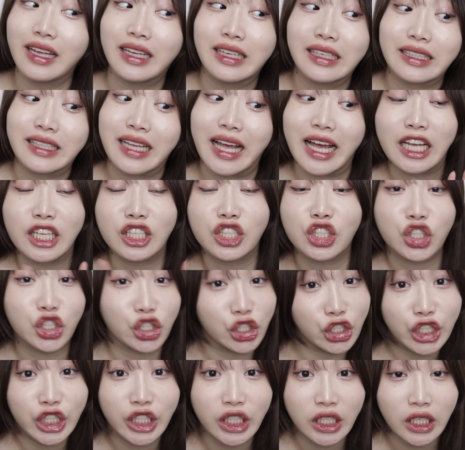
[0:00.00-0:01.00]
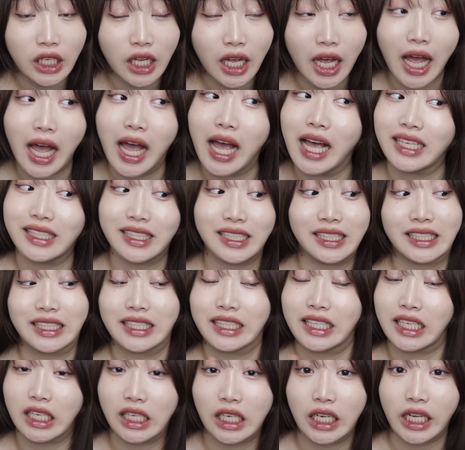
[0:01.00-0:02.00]
is as good as
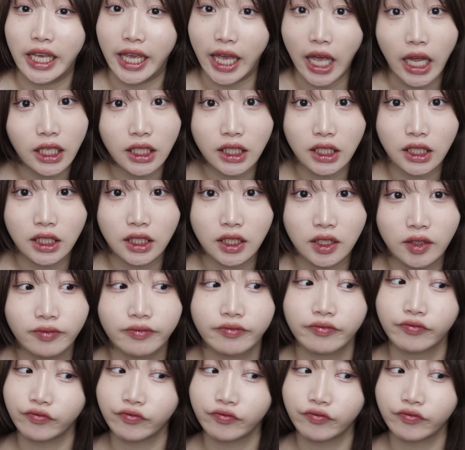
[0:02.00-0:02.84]
it's gonna get.